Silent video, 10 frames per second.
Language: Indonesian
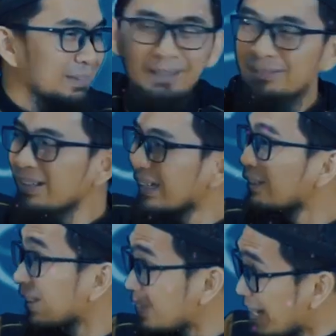kata Allah
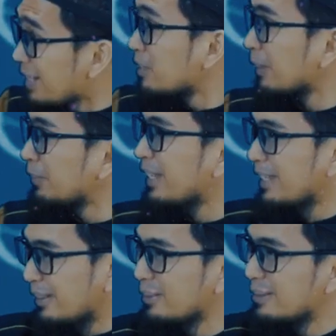kalau terjadi seperti
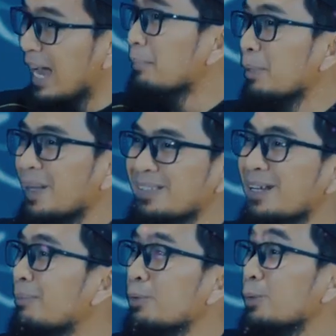itu jangan
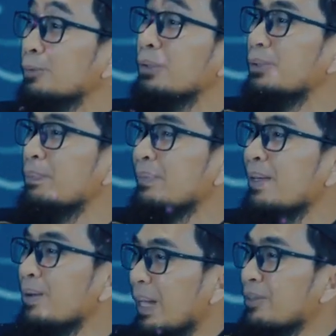berprasangka buruk dulu
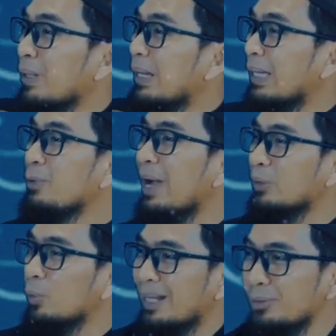Quran surah kedua
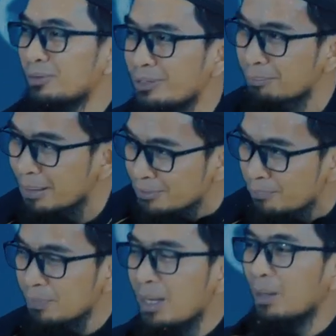ayat
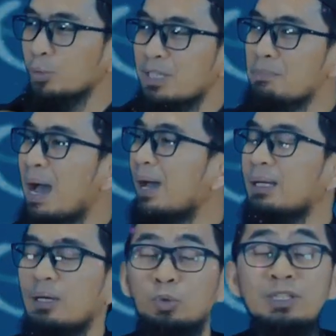216
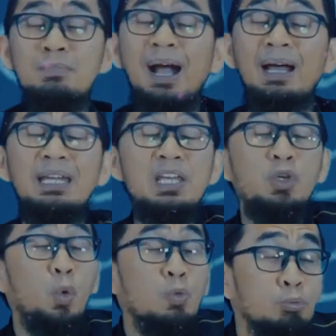kutiba kutiba
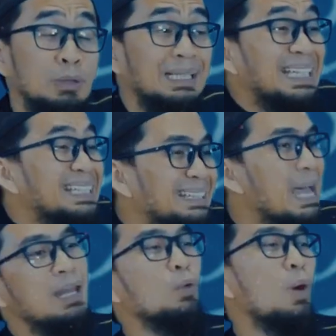alaikumul
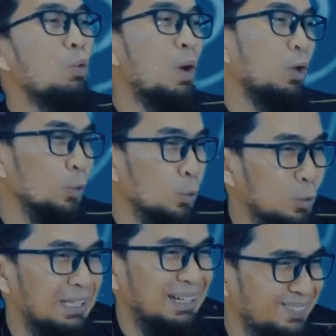qitalu wa huwa
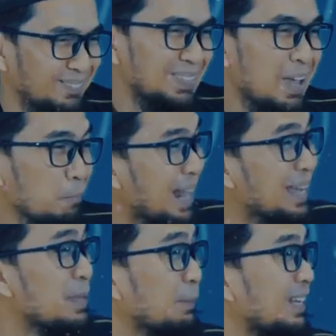kurhul lakum
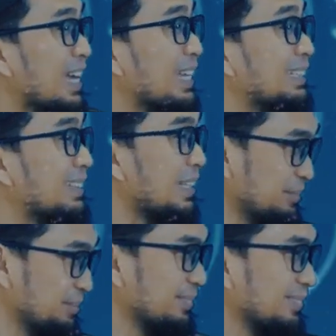perangi perasaan kita
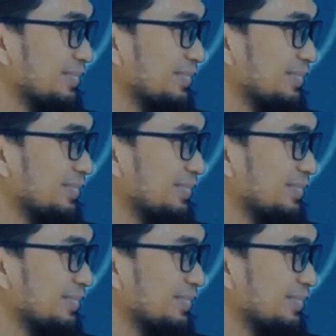